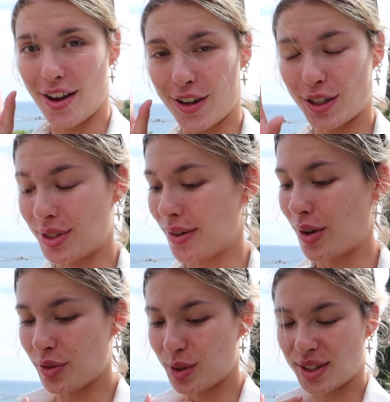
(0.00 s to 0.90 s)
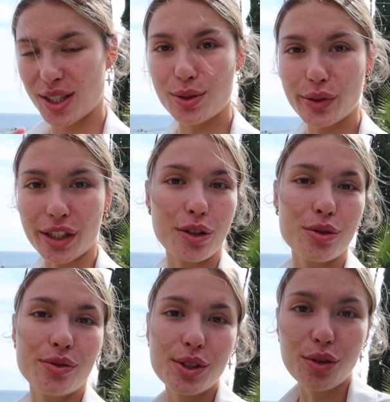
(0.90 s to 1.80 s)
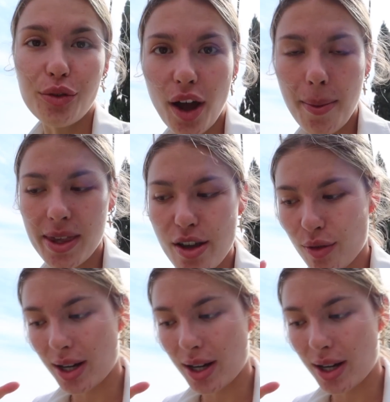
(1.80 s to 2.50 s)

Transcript: euh, que vous avez envie de découvrir notre vie de famille en